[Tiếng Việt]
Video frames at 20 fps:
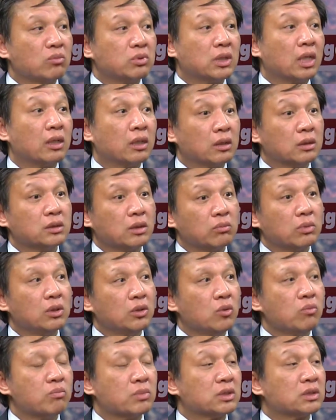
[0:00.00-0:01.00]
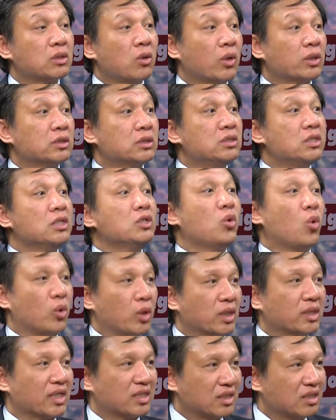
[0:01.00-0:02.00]
thờ, trong cái lúc mà họ chưa đủ
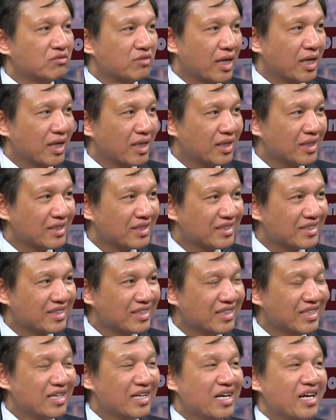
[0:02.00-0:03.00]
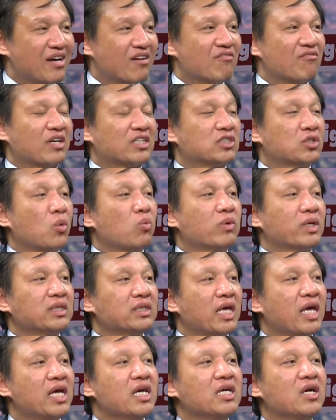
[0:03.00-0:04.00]
lực để tự vệ và dùng cái
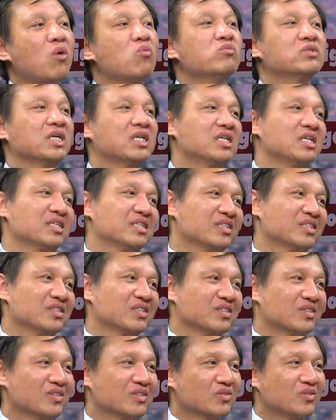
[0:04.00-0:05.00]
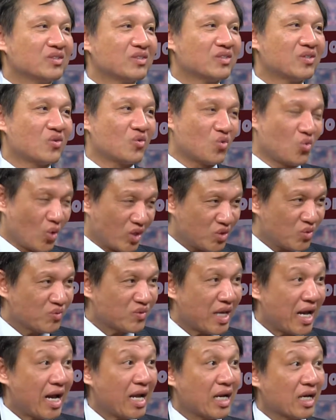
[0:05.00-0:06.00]
thế công dân của chúng
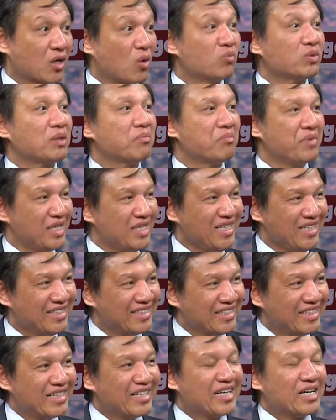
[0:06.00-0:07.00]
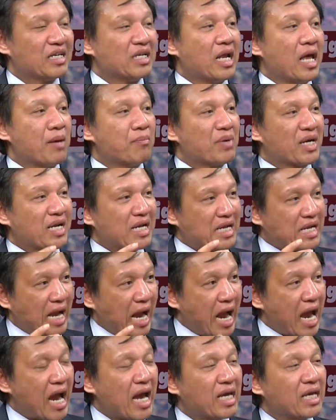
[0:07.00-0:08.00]
ta là công dân Mỹ để mà
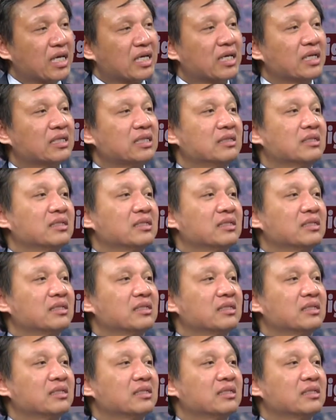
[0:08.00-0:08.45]
cài cái